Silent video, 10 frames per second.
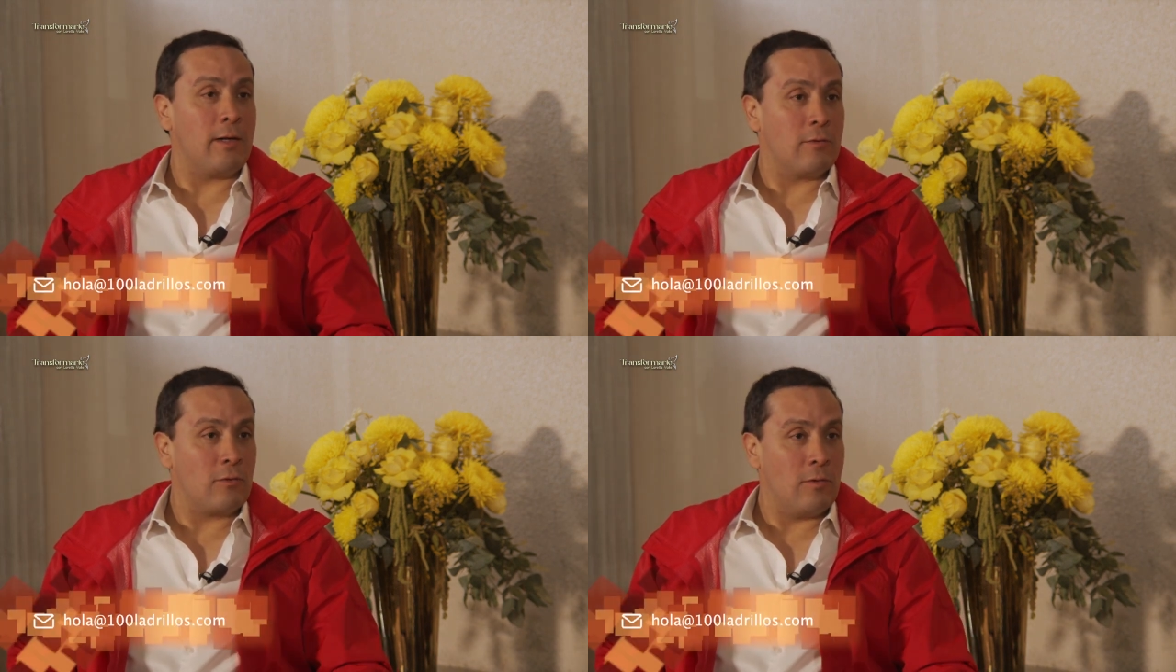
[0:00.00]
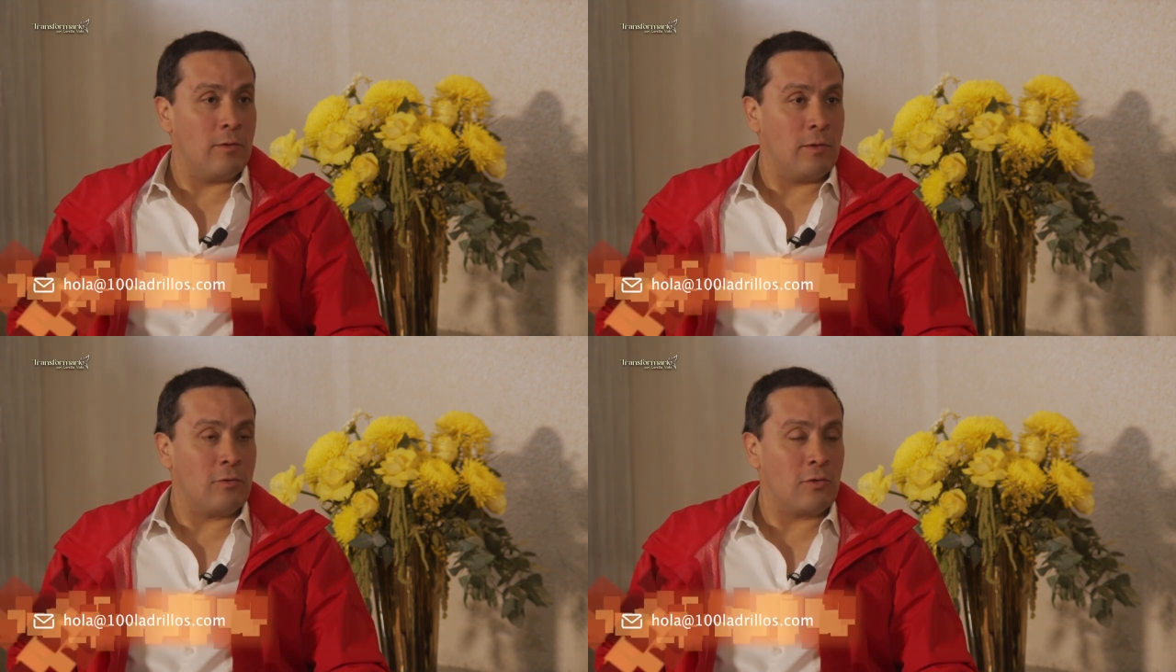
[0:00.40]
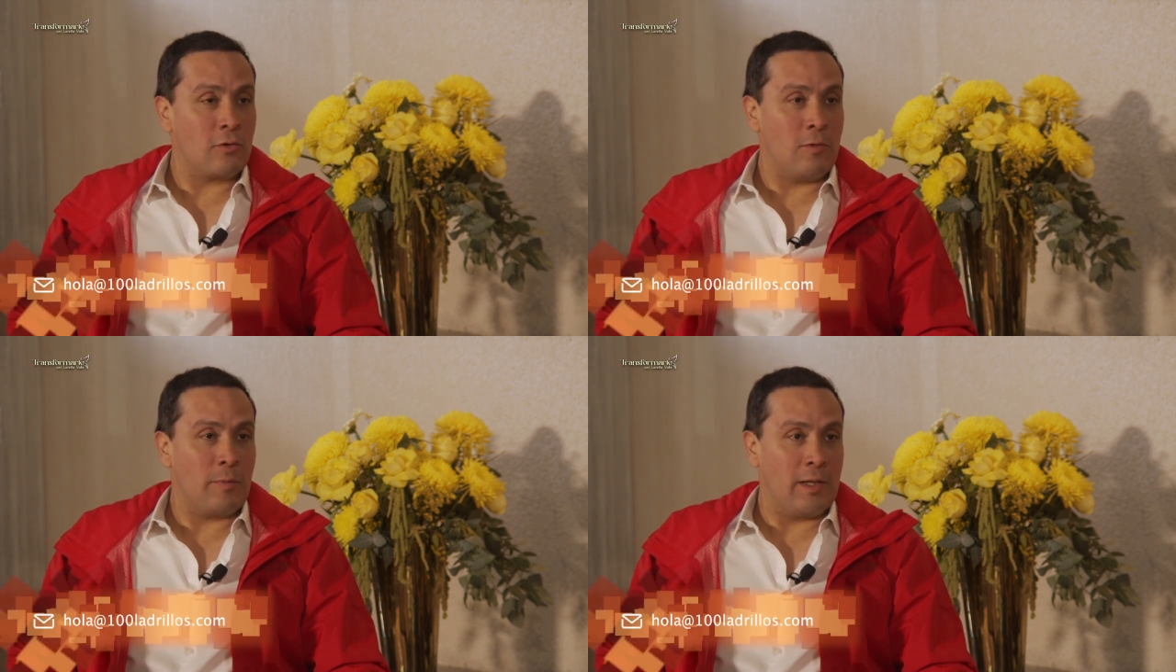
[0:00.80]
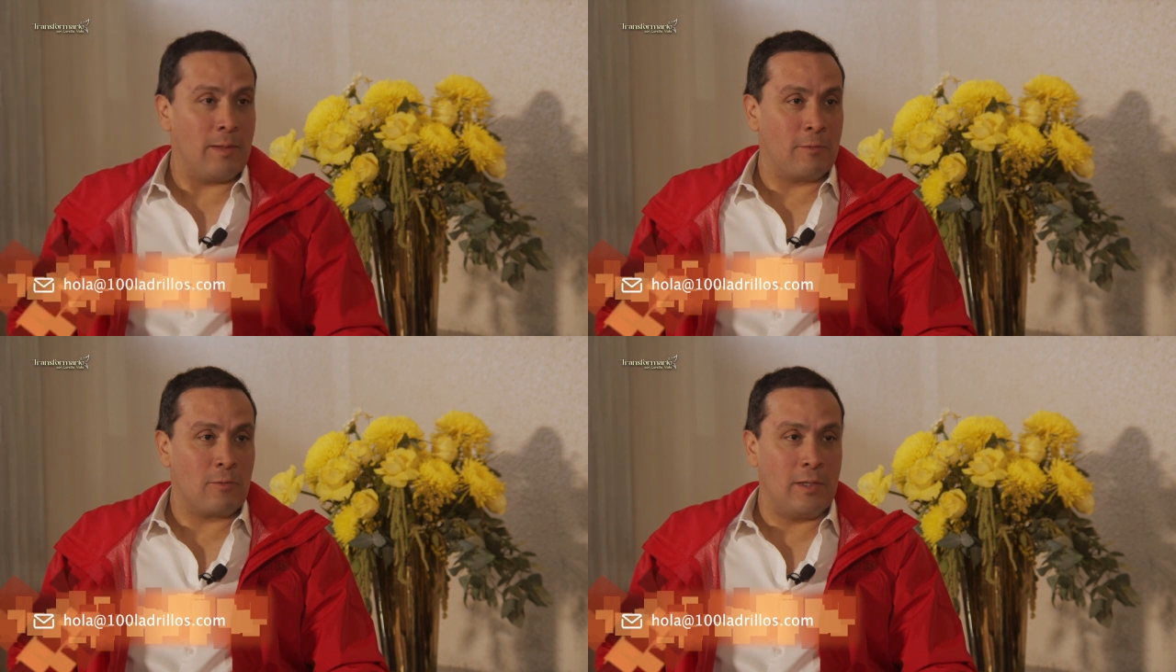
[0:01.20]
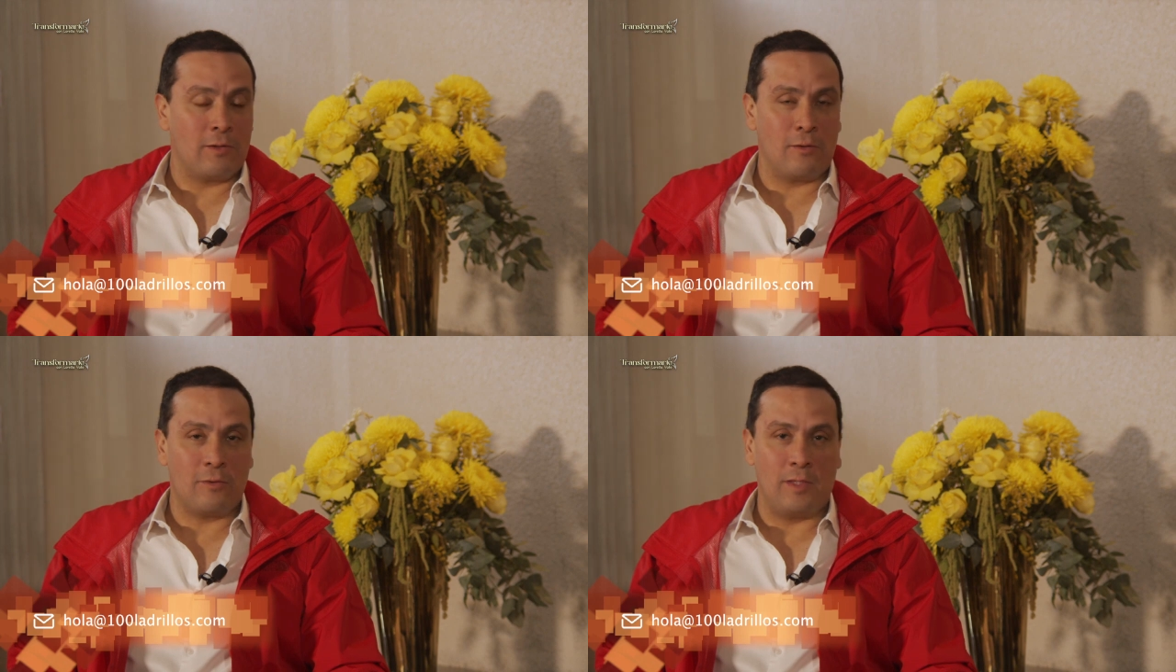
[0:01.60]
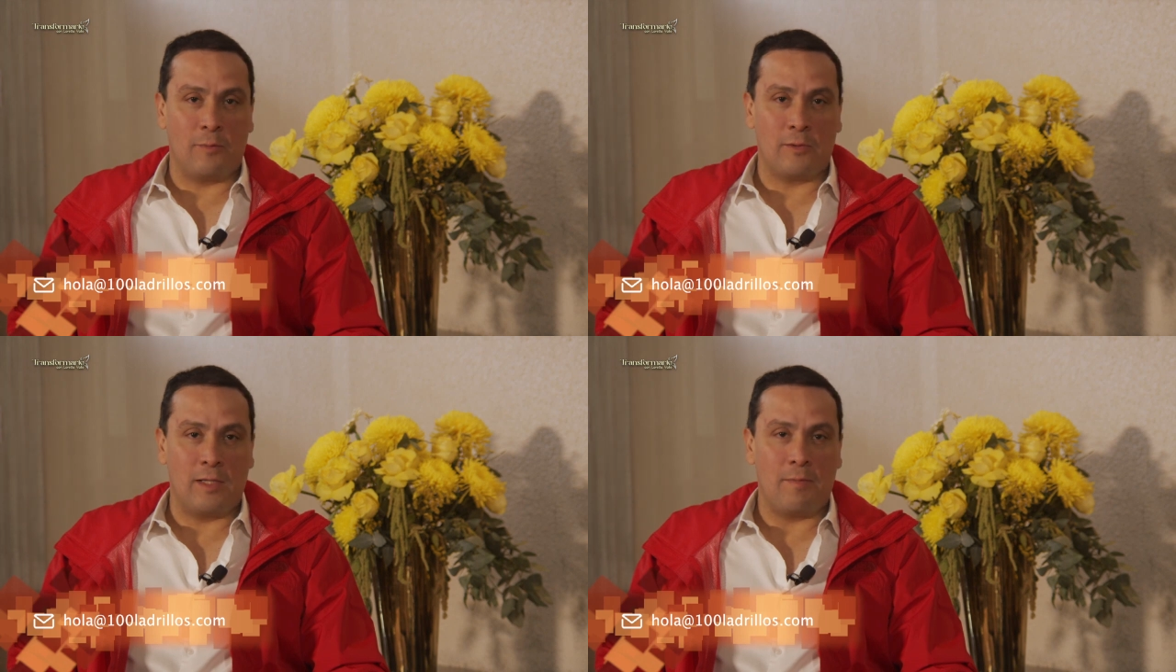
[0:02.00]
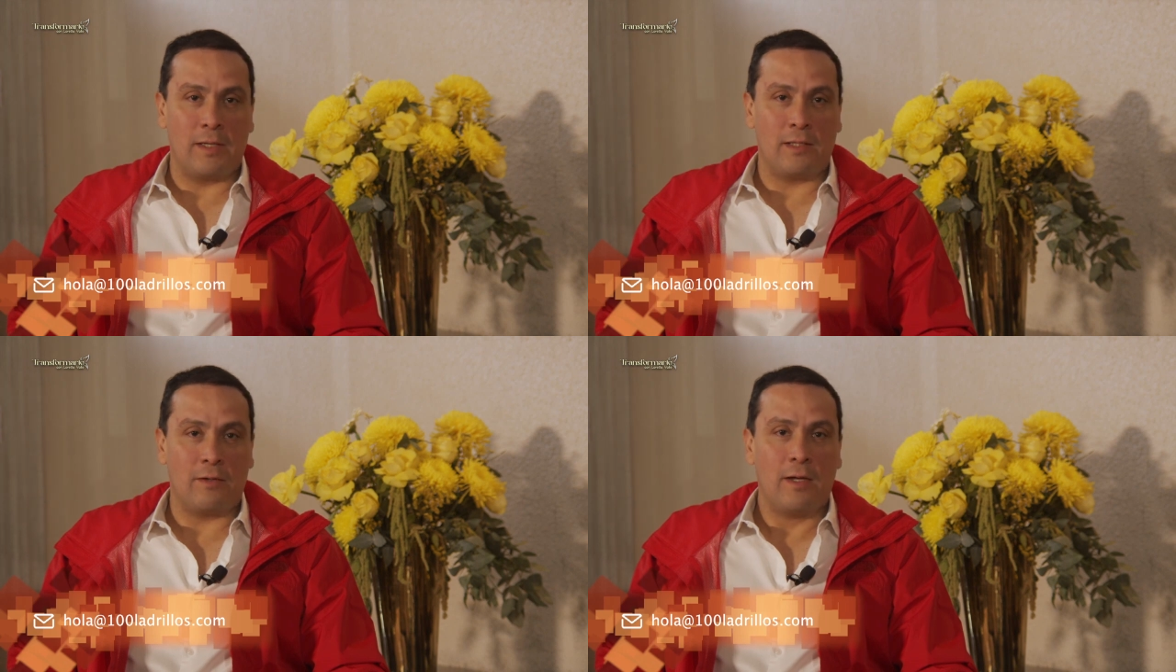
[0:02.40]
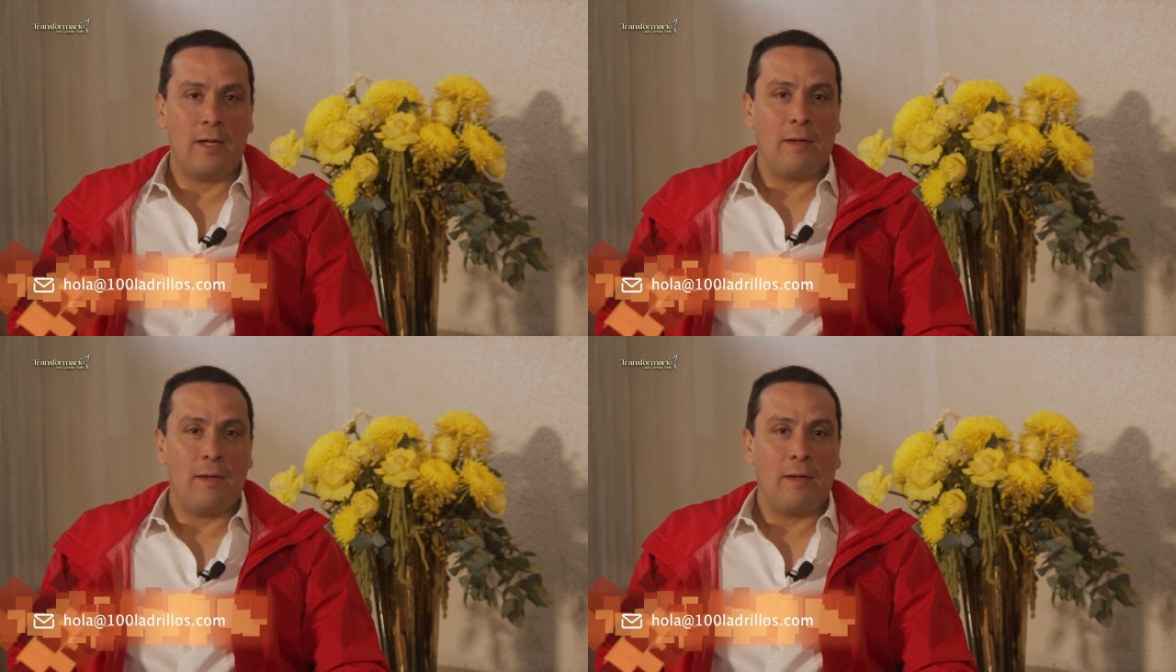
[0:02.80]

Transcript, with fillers: nosotros comprendamos cuáles son los tipos de inversión.